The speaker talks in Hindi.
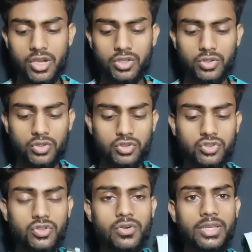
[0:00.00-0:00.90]
तो
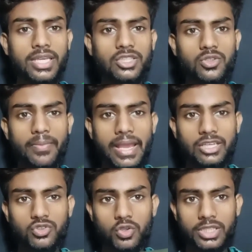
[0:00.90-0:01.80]
दोस्तों ये जो
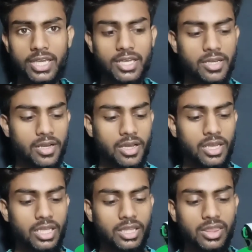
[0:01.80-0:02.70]
बैग्स होते हैं ना
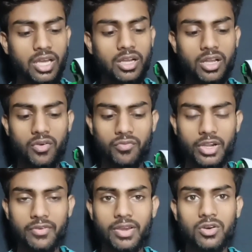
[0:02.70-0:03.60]
इतना
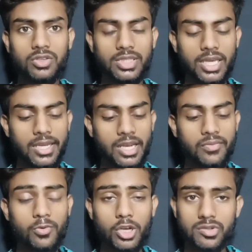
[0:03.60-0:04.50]
कंफर्टेबल होते हैं
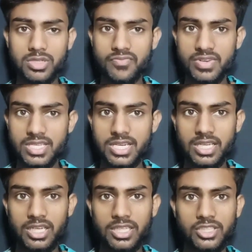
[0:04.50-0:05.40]
ना कोलोस्टमी
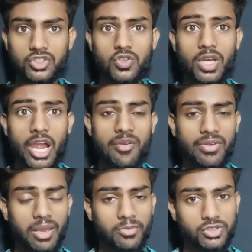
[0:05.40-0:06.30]
पेशेंट के लिए जो
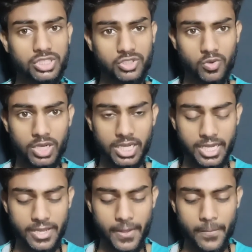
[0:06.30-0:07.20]
लाइफ टाइम को जिसको
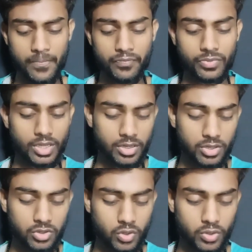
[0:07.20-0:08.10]
लगा है
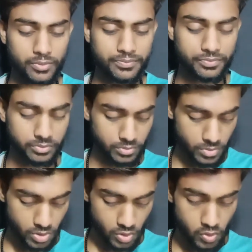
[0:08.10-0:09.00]
तो
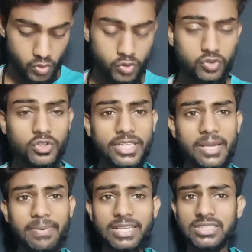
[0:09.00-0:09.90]
उनको
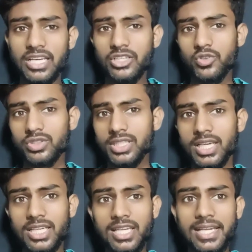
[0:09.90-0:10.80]
ये परेशानी होती
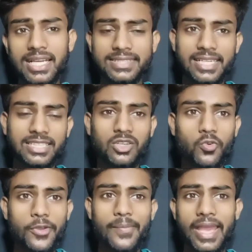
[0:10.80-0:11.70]
है कि एक अच्छा सा
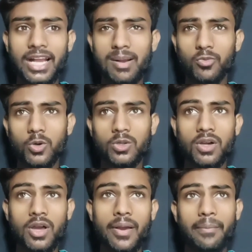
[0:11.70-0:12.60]
कोई बैग हमको
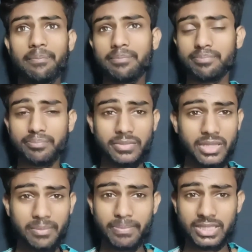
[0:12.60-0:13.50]

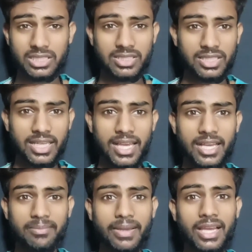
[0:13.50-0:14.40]
मतलब पता चल
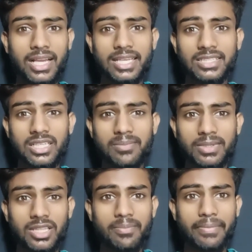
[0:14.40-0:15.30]
जाए कि मैं कैसे
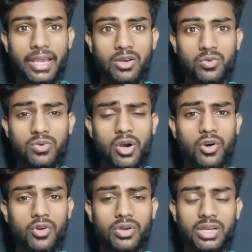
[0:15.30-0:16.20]
मतलब पहनूं
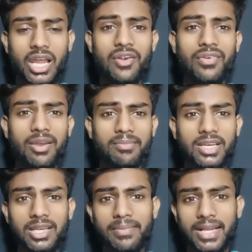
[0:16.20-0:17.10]
और लाइफ टाइम
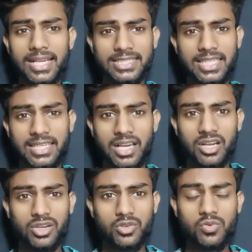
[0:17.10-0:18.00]
के लिए मैं कैसे
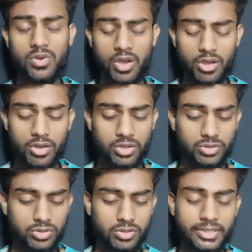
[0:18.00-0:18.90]
क्या करूं
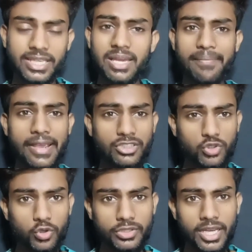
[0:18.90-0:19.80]
तो ये बैग
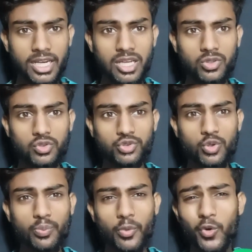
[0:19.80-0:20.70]
जो होता है ना
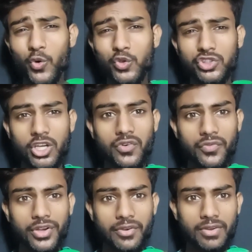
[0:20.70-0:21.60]
दोस्तों बहुत
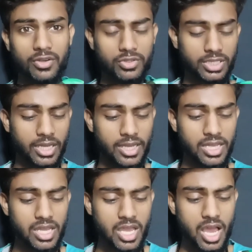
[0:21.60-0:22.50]
कंफर्टेबल होता
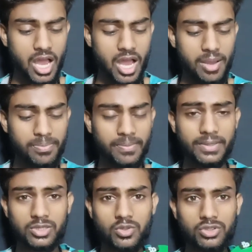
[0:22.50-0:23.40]
है आप
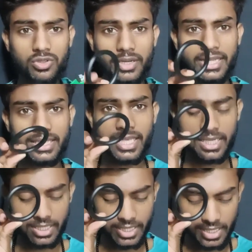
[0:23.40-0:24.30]
इसको जो रिंग
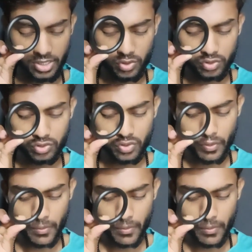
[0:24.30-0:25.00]
देख रहे हैं ना दोस्तों